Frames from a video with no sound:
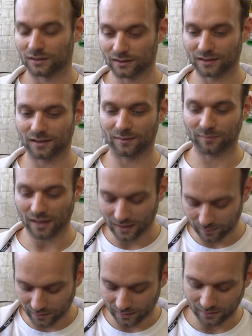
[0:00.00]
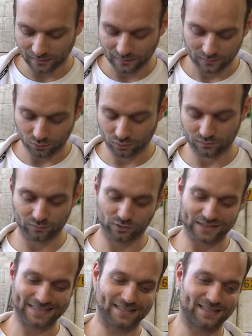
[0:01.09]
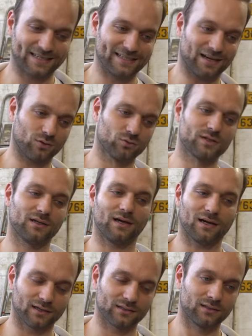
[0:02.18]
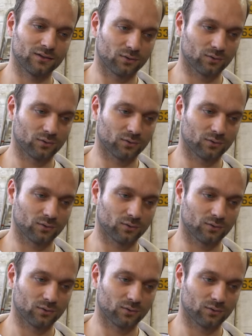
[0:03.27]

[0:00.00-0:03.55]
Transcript: Ähm, aber irgendwann wird das Ganze halt ausgelagert